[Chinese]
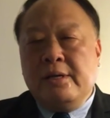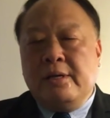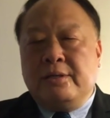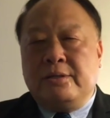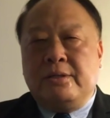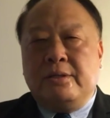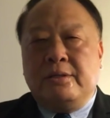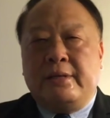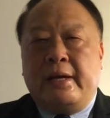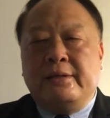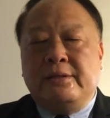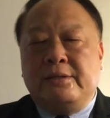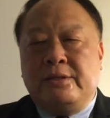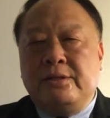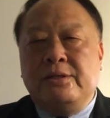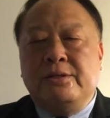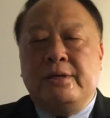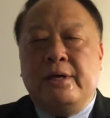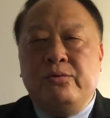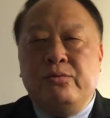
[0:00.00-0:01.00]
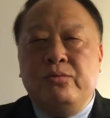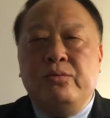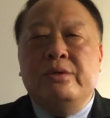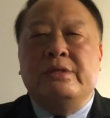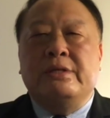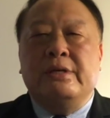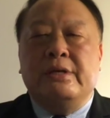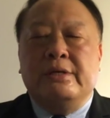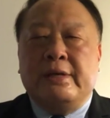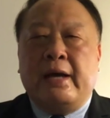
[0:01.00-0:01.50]
是在事先预
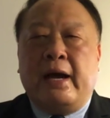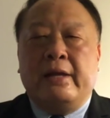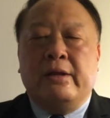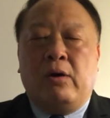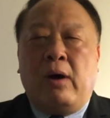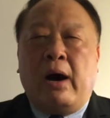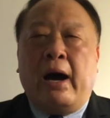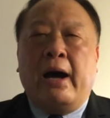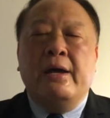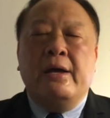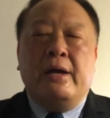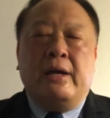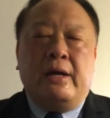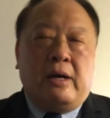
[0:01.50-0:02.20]
测下的话，